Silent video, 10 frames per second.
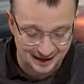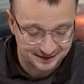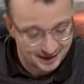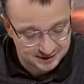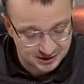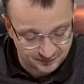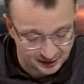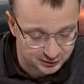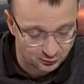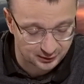a tak
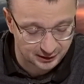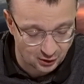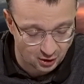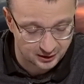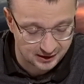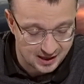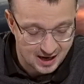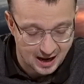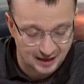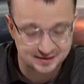stwierdził Grigori
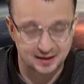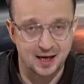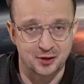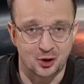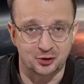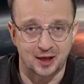Azarienok,